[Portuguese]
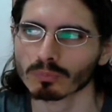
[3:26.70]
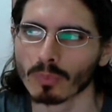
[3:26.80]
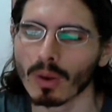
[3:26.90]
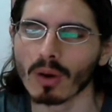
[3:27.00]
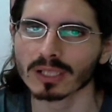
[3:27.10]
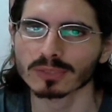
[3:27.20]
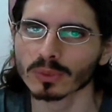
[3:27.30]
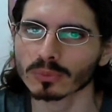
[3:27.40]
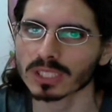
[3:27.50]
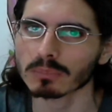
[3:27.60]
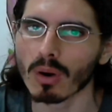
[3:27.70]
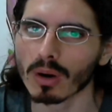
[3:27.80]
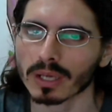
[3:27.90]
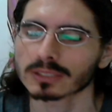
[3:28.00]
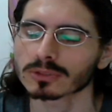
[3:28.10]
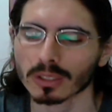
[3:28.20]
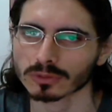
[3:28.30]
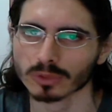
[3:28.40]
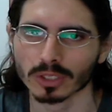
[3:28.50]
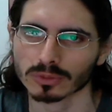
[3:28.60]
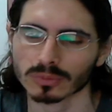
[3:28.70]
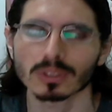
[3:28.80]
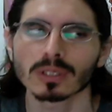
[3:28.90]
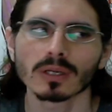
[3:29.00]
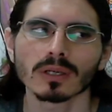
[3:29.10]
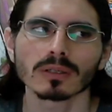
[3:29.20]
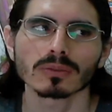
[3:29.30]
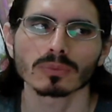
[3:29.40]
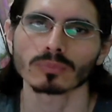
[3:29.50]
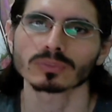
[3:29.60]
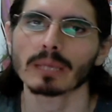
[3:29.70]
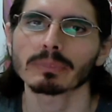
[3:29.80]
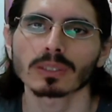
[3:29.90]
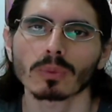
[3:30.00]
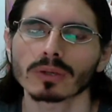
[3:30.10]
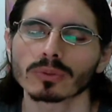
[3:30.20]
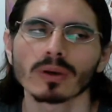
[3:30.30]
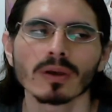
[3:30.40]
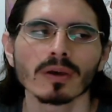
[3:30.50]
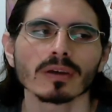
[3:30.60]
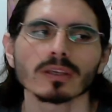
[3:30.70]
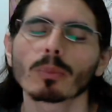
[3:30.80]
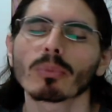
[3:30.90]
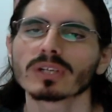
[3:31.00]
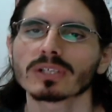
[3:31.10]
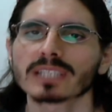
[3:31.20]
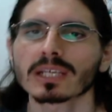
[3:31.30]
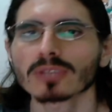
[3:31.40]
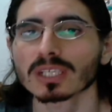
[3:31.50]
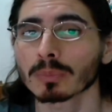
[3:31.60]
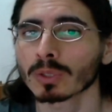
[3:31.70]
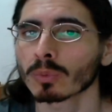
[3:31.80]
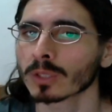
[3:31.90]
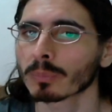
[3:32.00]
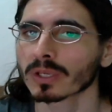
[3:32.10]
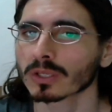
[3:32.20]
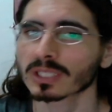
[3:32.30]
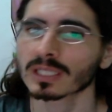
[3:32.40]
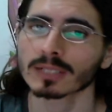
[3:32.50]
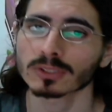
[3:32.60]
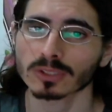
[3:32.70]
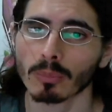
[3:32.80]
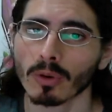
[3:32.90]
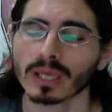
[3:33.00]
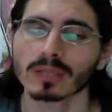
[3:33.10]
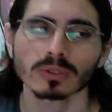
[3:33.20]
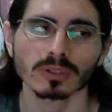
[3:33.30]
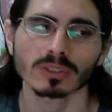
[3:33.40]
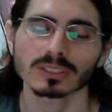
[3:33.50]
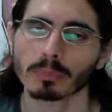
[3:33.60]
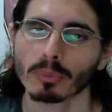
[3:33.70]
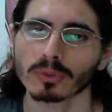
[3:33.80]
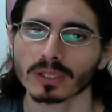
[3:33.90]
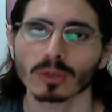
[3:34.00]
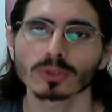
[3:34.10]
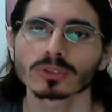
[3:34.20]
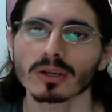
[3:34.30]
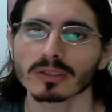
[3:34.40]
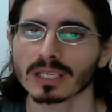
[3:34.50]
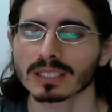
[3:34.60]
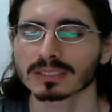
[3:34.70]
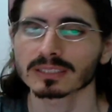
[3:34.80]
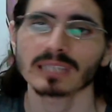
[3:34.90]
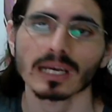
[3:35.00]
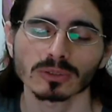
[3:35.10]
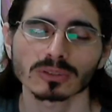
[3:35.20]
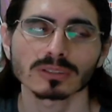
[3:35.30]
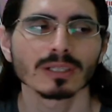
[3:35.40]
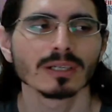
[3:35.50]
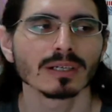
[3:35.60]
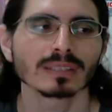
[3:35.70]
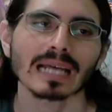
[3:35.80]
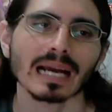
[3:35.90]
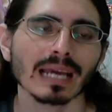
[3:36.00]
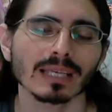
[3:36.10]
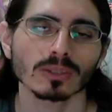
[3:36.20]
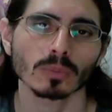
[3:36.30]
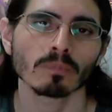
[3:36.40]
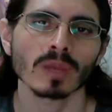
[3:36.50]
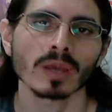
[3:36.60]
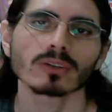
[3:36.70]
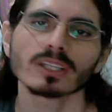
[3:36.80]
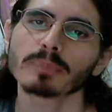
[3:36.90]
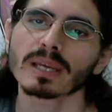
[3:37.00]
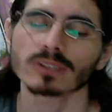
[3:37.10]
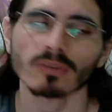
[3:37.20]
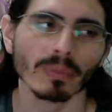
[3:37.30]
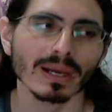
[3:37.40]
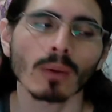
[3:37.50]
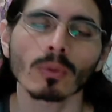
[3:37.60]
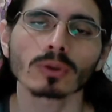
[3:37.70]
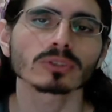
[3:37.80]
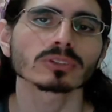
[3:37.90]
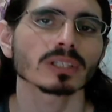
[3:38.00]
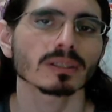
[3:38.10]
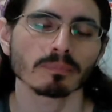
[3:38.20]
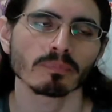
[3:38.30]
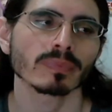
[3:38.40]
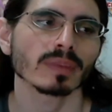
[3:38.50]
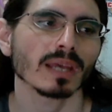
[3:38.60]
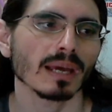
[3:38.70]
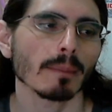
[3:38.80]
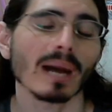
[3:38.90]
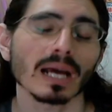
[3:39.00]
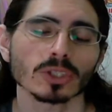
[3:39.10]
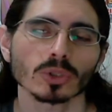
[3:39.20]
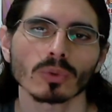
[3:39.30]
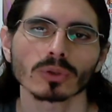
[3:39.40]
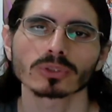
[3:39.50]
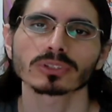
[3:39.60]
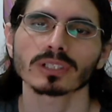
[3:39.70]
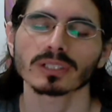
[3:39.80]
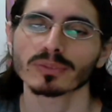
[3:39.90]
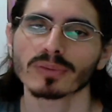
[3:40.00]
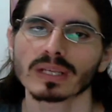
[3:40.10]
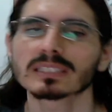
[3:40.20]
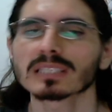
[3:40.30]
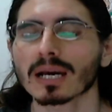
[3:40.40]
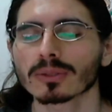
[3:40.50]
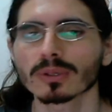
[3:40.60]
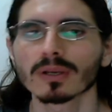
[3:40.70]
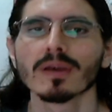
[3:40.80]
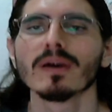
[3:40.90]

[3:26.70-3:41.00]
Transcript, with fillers: uma hora eles ficam doentes e morrem, só, só isso. Não sabe-se quando. E o poder desse reino está diminuindo porque os renatos estão morrendo, então esse poder ilusório deles de status está caindo. Então eles pensam, ah, vou pegar um outro ser é, mágico, um outro ser diferenciado,